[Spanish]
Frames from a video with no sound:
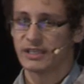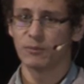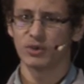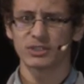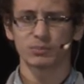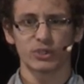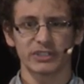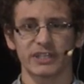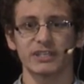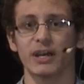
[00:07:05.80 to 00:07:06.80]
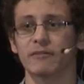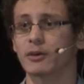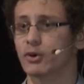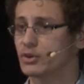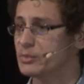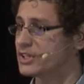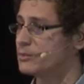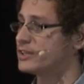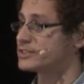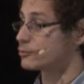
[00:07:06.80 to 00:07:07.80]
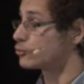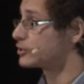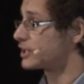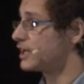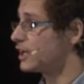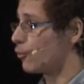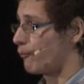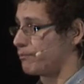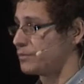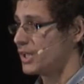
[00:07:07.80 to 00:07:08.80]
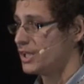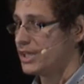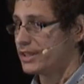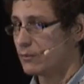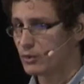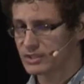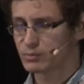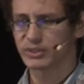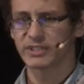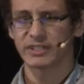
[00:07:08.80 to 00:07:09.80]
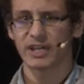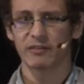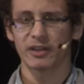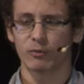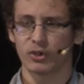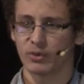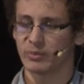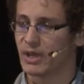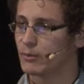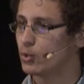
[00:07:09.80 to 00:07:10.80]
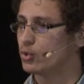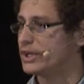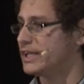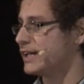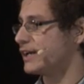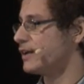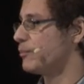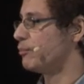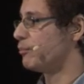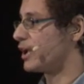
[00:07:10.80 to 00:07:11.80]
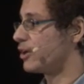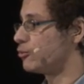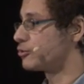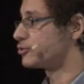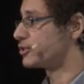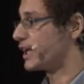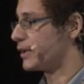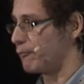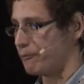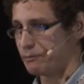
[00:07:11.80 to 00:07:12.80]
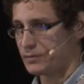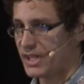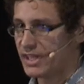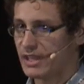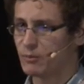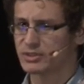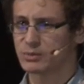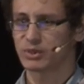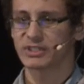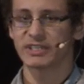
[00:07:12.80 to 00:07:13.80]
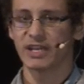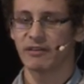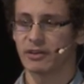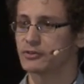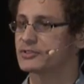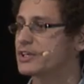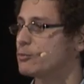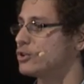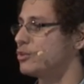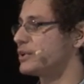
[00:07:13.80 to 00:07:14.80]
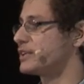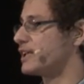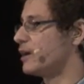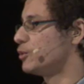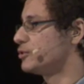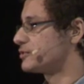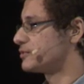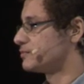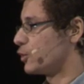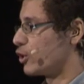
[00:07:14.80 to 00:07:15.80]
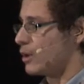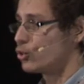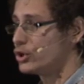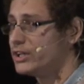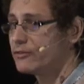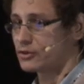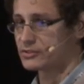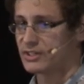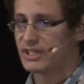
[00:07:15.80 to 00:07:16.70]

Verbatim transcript: Damos esa puerta llave cuando invitamos a hacer voluntariado. Damos esa puerta llave cuando enviamos un link para un curso online. Damos esa puerta llave, no sé, cuando prestamos o damos libros.